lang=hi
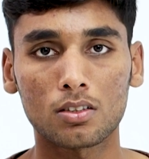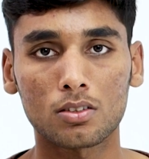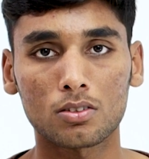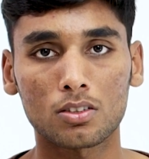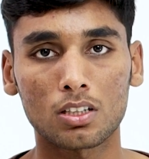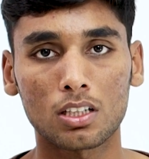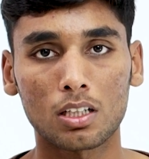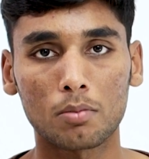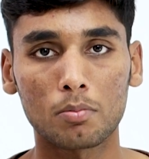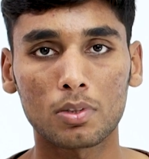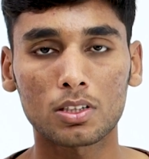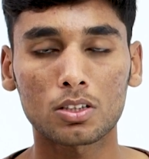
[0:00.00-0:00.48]

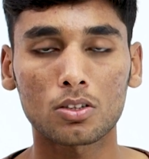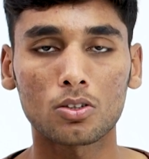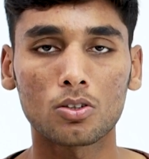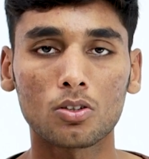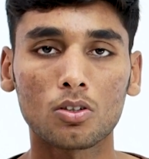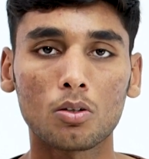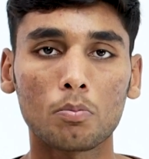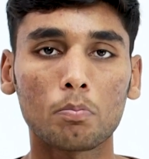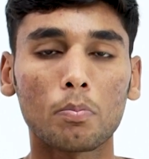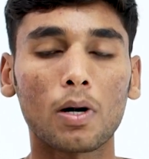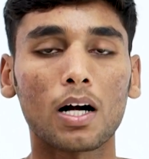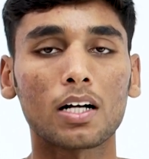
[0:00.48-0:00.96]
सिलेबस को
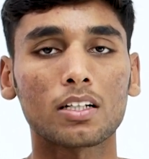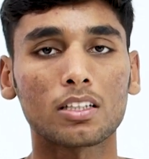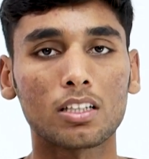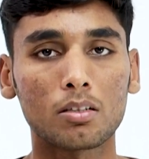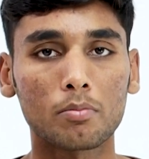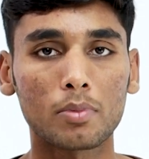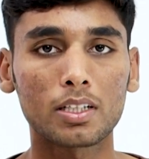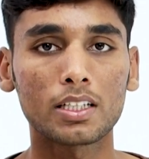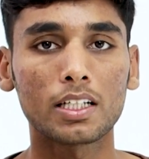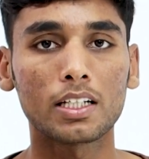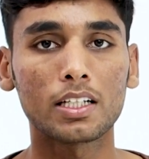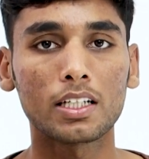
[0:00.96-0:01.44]
पाँच दिन
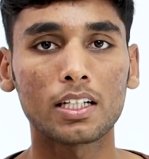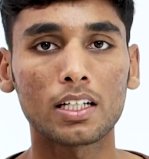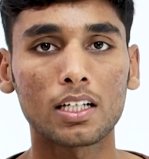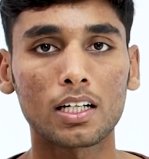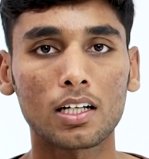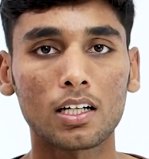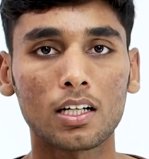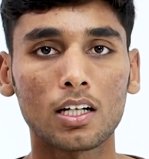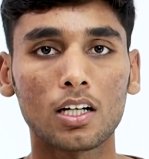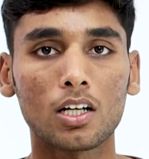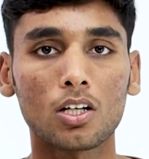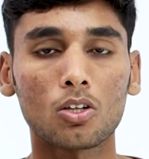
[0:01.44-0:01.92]
में देनी है
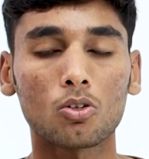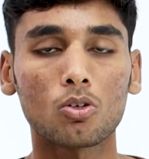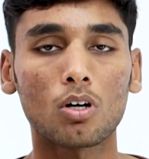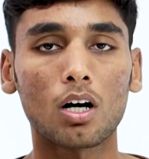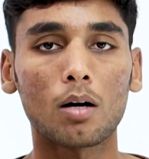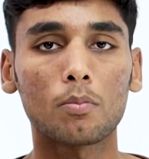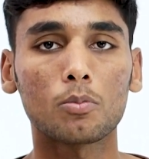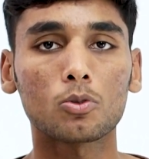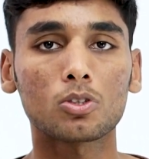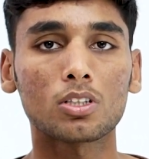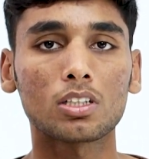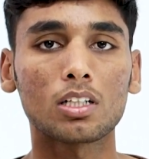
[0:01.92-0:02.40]
तो
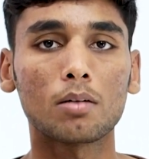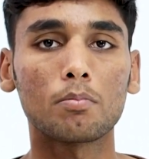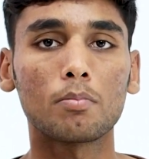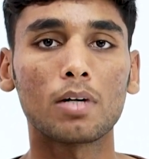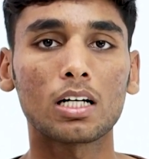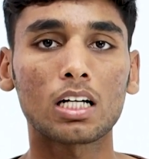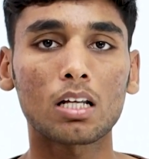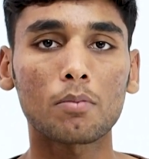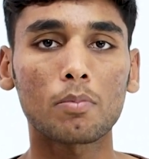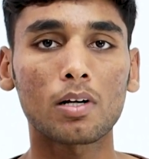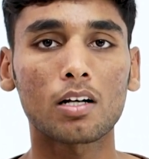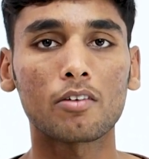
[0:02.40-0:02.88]
आप उसे जब
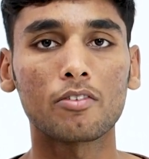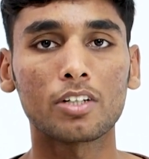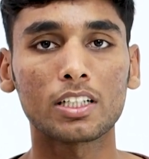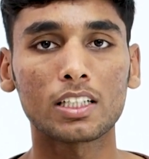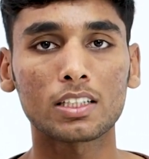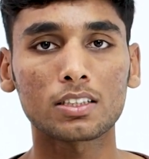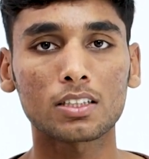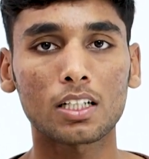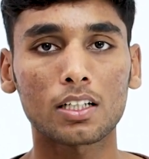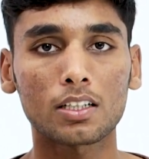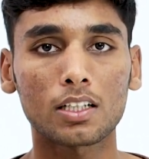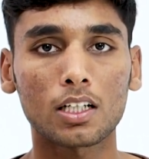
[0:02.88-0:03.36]
मल्टीपल
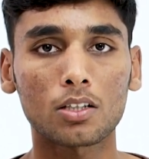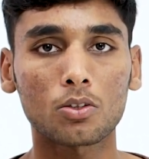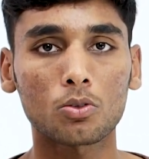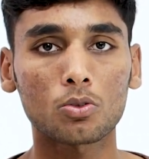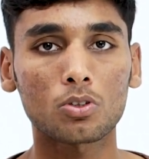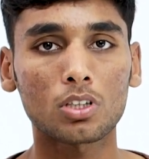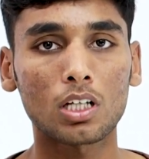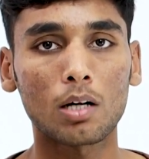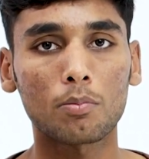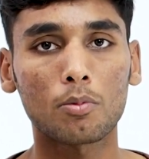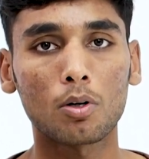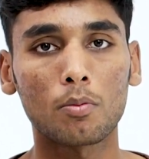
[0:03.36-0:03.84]
रिवीजन करते हैं तो
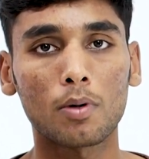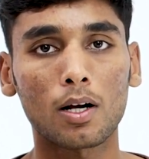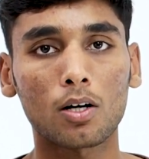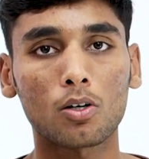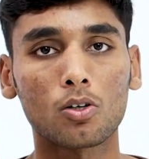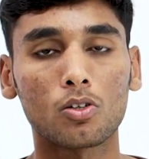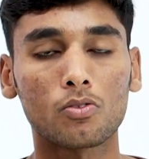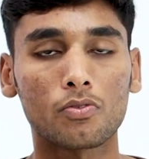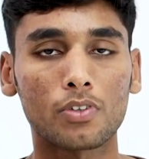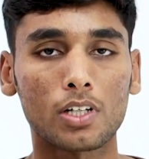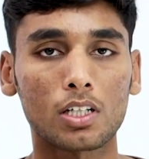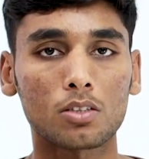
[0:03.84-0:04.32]
उससे आपको बड़ा
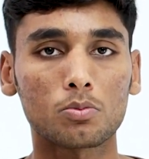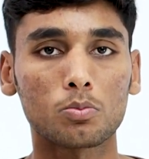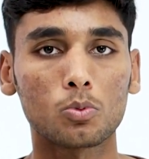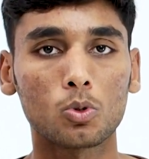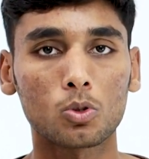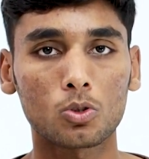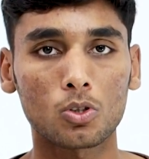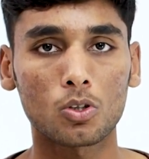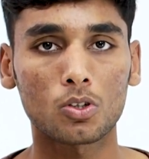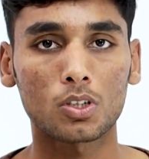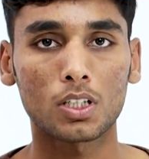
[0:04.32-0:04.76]
कॉन्फिडेंस बूस्ट